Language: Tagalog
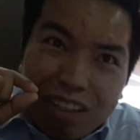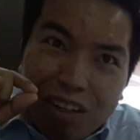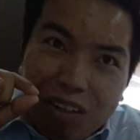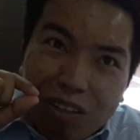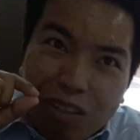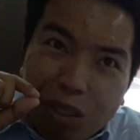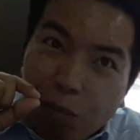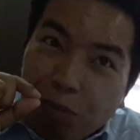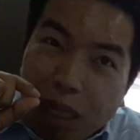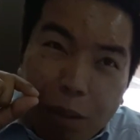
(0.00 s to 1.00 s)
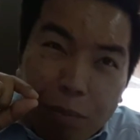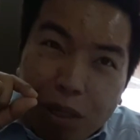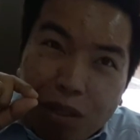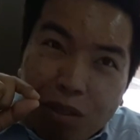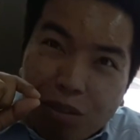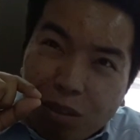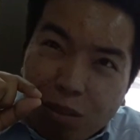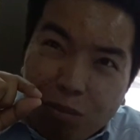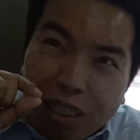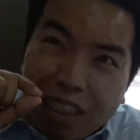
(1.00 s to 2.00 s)
August, September,
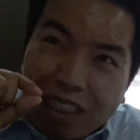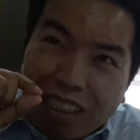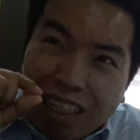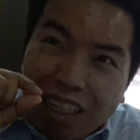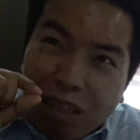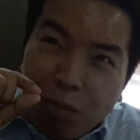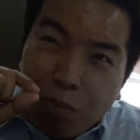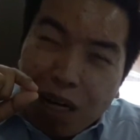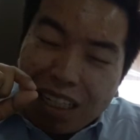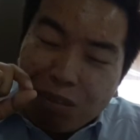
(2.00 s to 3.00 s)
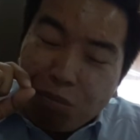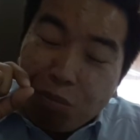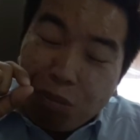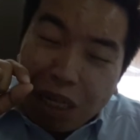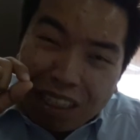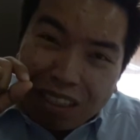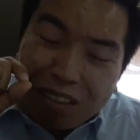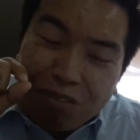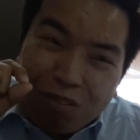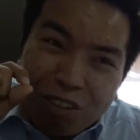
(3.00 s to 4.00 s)
October is a bad month
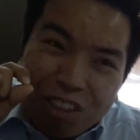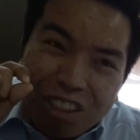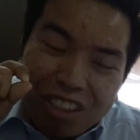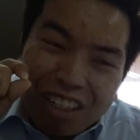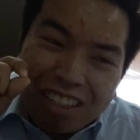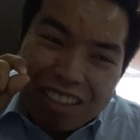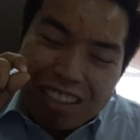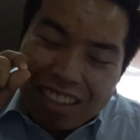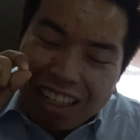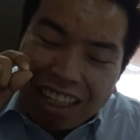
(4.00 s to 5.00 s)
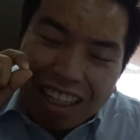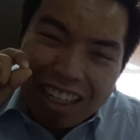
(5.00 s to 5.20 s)
for stocks.